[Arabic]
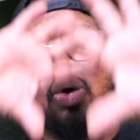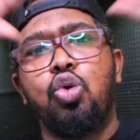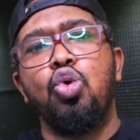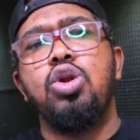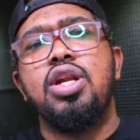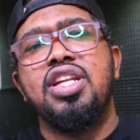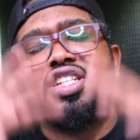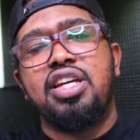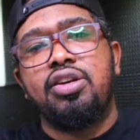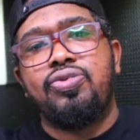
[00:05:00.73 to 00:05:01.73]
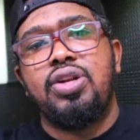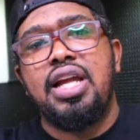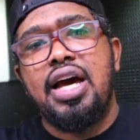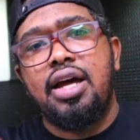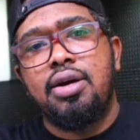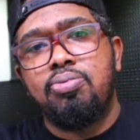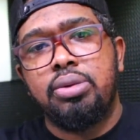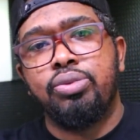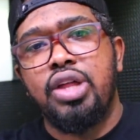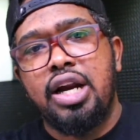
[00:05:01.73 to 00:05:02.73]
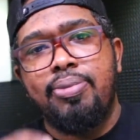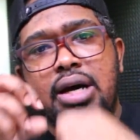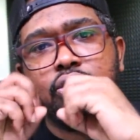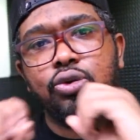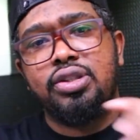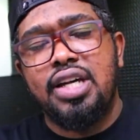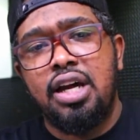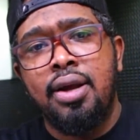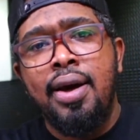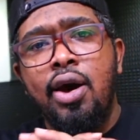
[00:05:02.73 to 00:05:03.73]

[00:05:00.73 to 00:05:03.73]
لك كل شيء في العالم من مضاربات وقتال